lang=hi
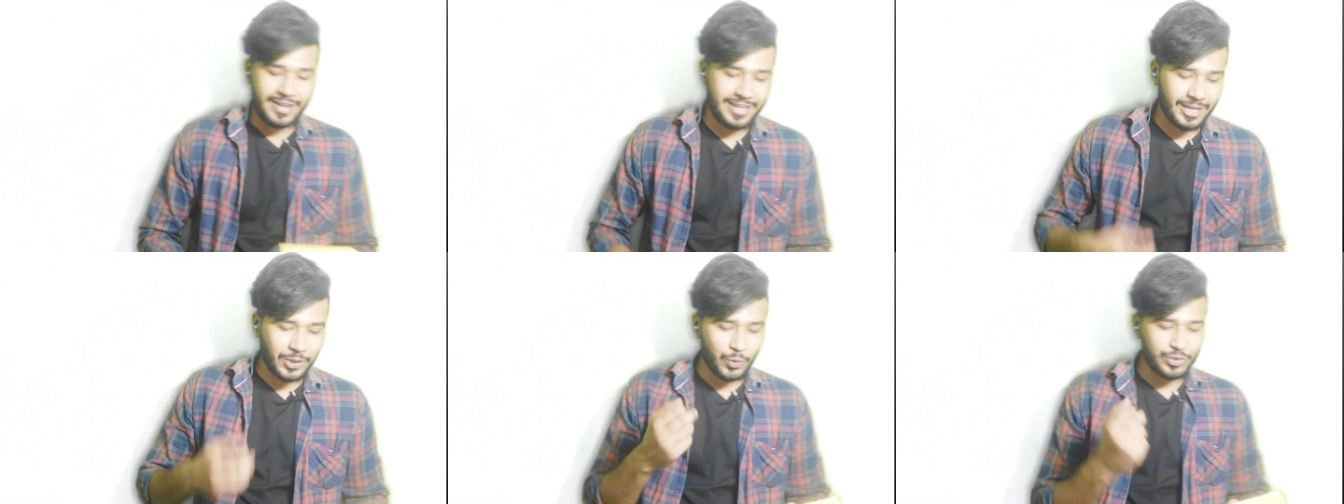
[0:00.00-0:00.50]

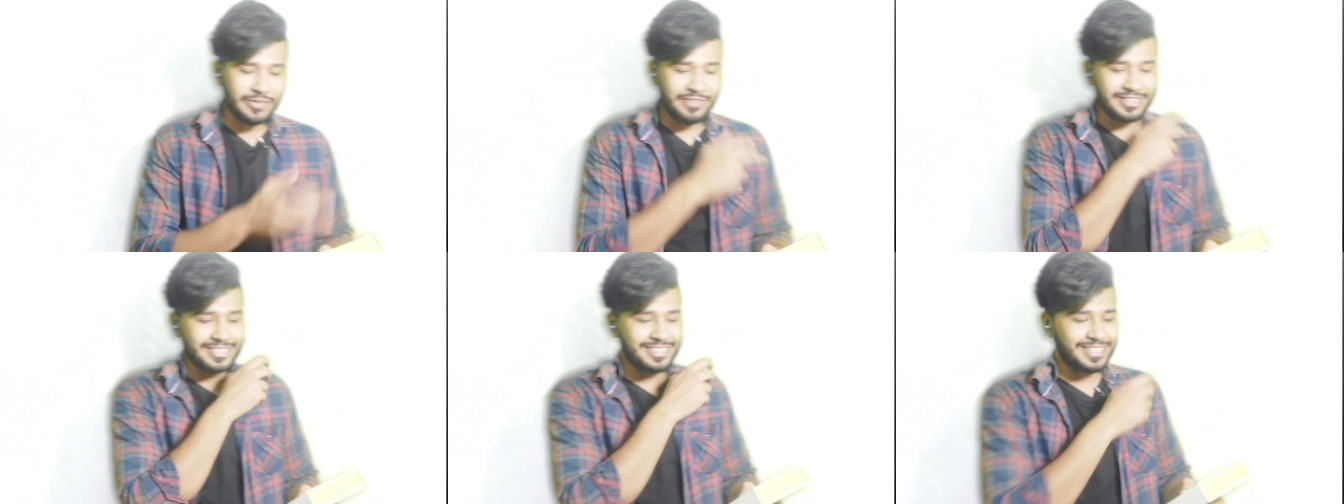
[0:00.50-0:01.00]
ठीक है दूसरा
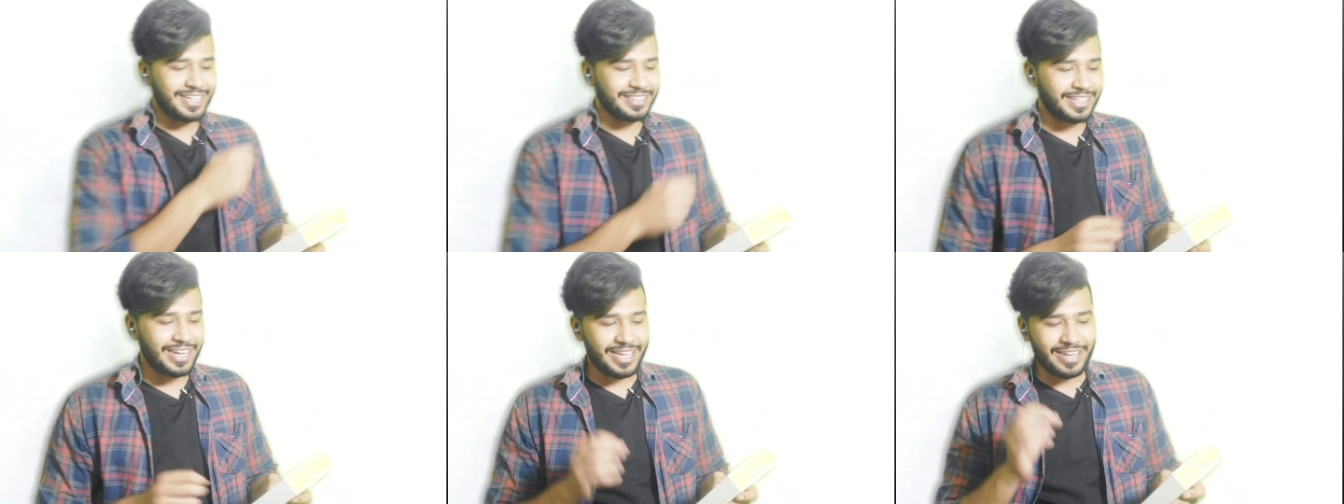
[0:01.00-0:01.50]
फीचर्स इसके
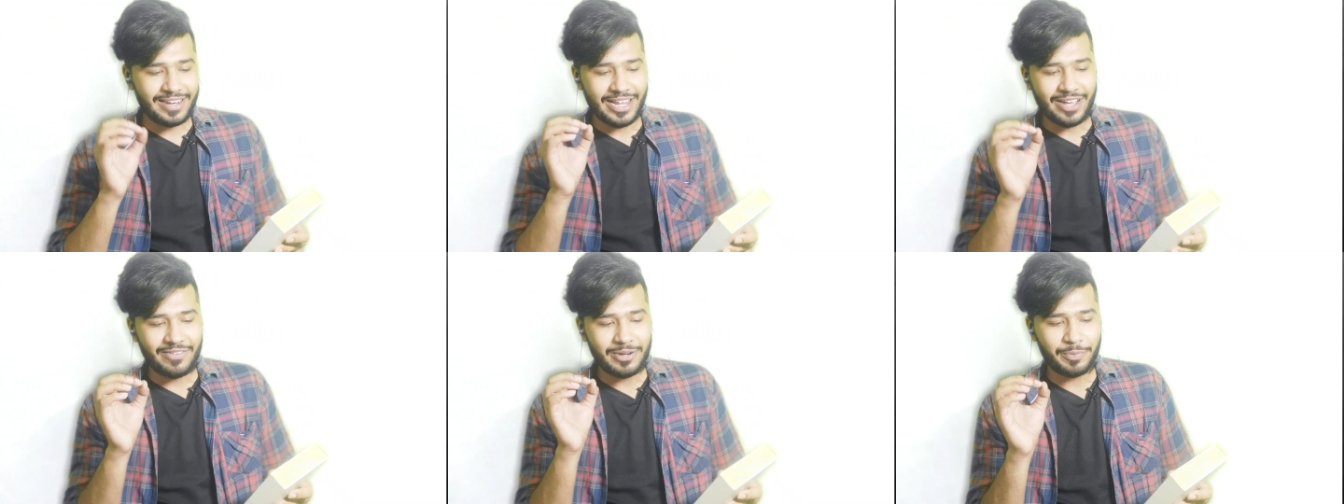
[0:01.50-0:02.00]
अंदर है
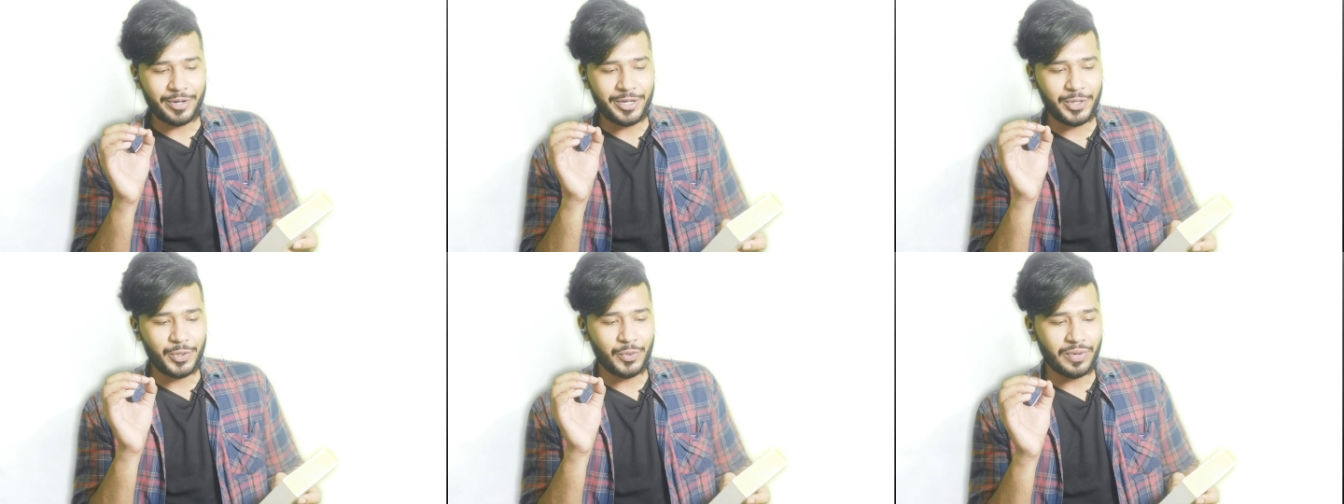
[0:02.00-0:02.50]
इलेवन
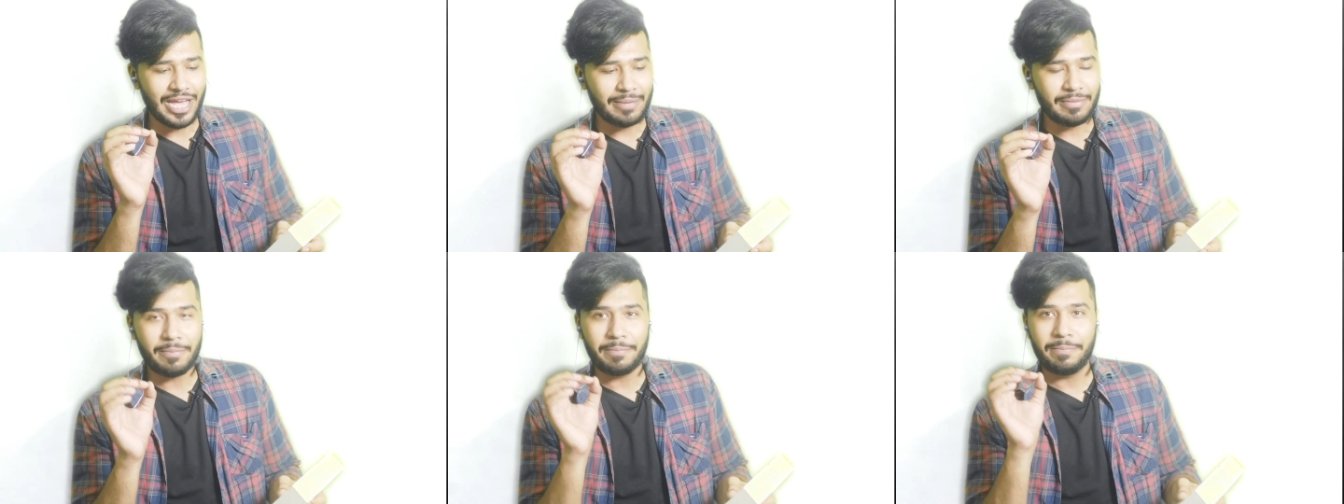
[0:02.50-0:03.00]
पॉइंट
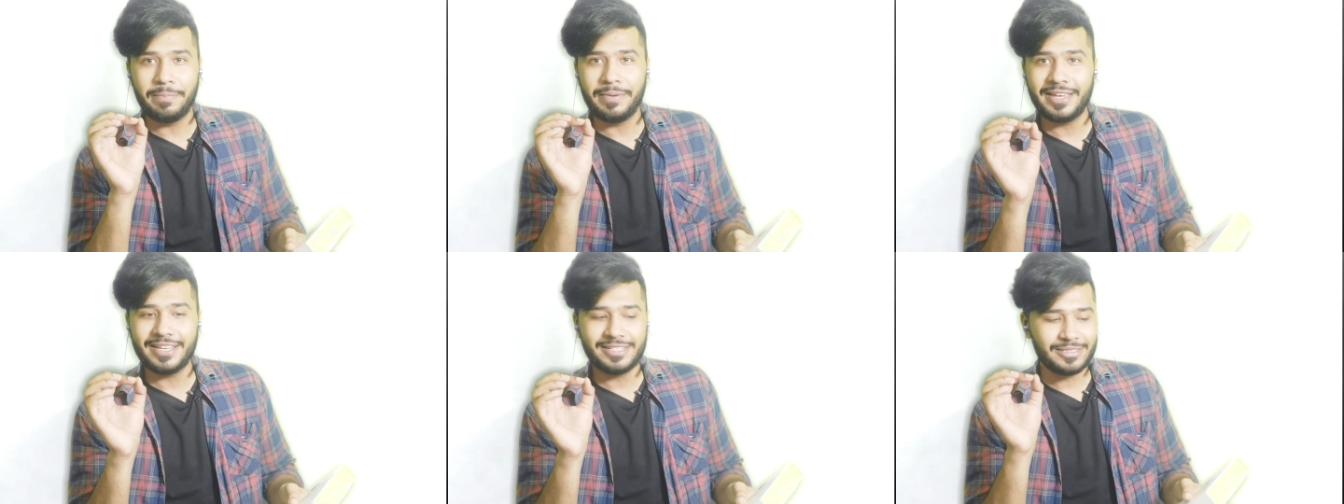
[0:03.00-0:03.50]
एम
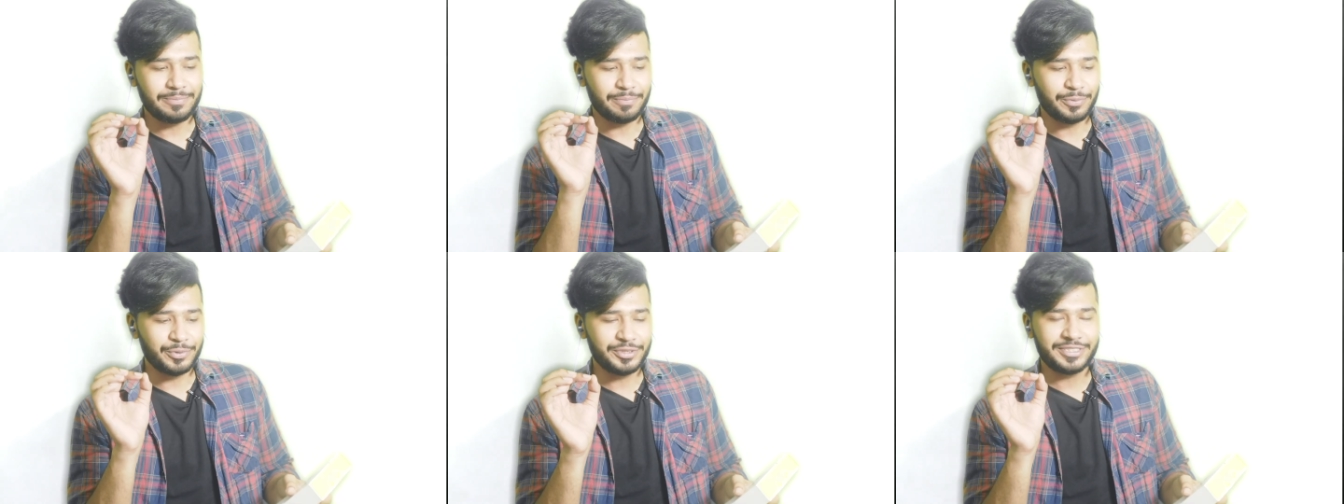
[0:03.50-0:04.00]
बेस
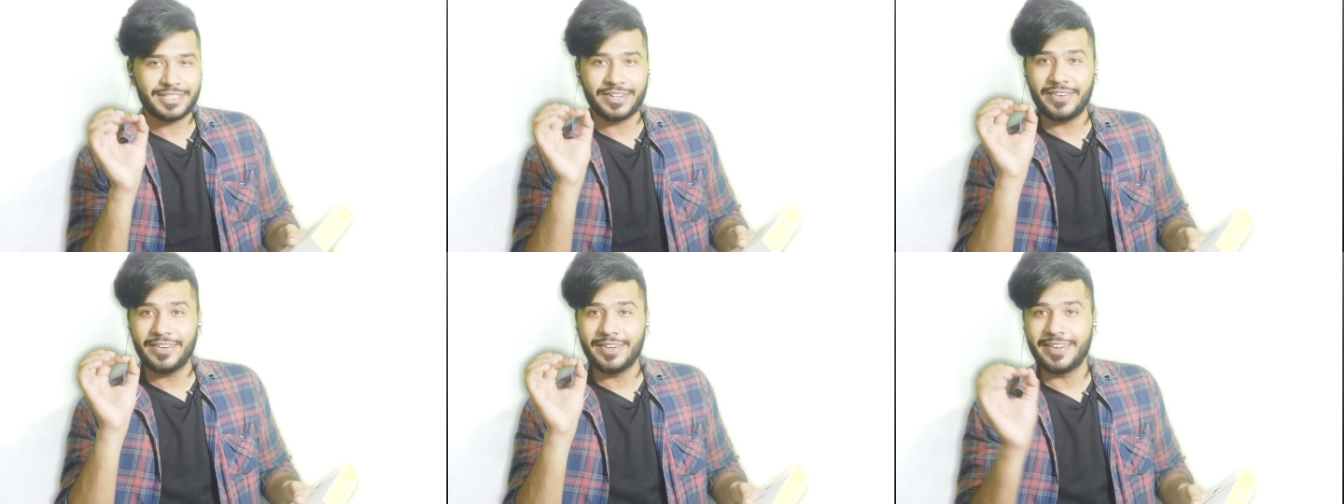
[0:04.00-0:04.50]

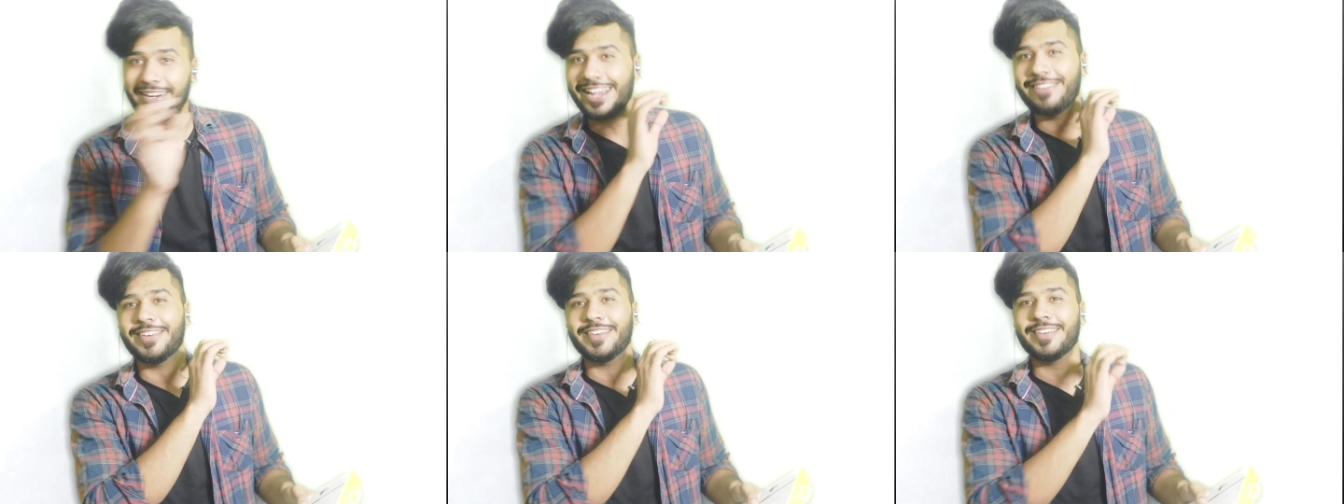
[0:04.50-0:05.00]
बूस्टर
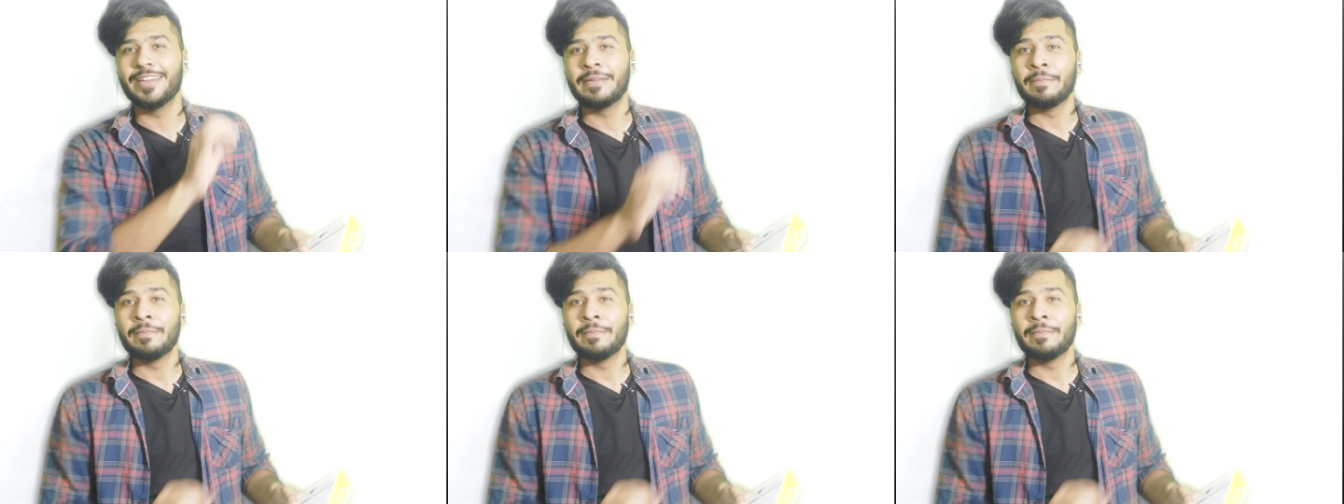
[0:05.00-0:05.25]
ड्राइवर